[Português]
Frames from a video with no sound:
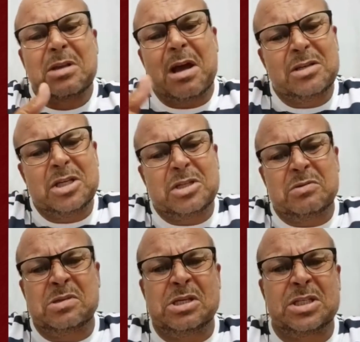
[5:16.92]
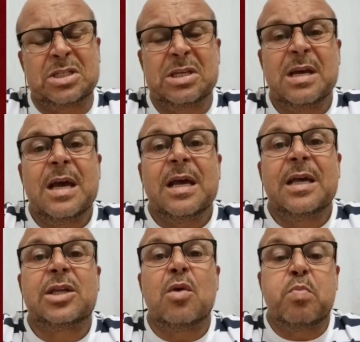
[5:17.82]
Só diz que não disse.
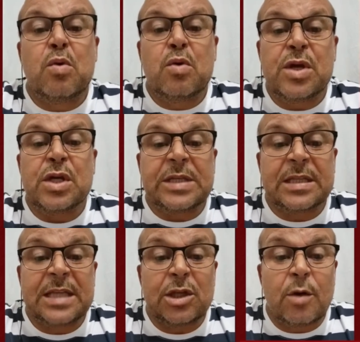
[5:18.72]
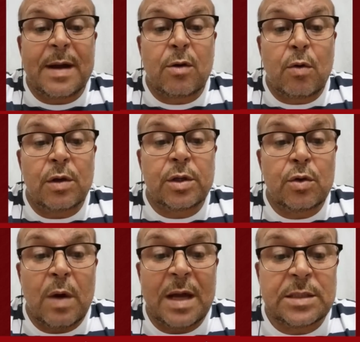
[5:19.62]
Então, por isso que tem que tomar
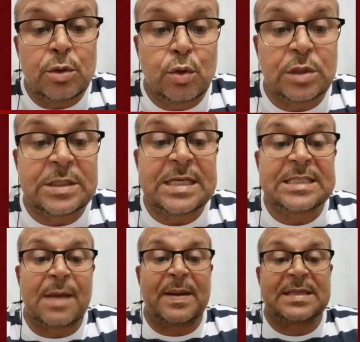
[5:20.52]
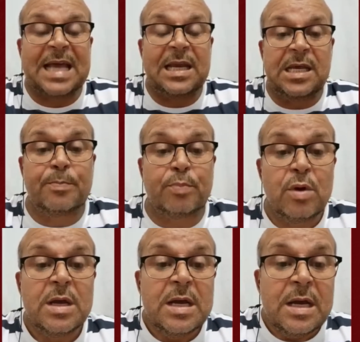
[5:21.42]
conta do Anderson Se quiser passar
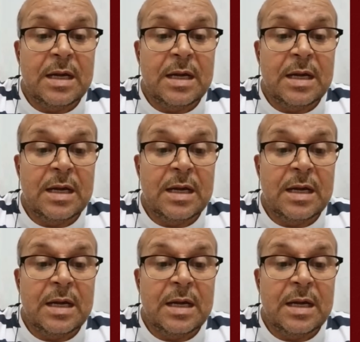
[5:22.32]
limpo,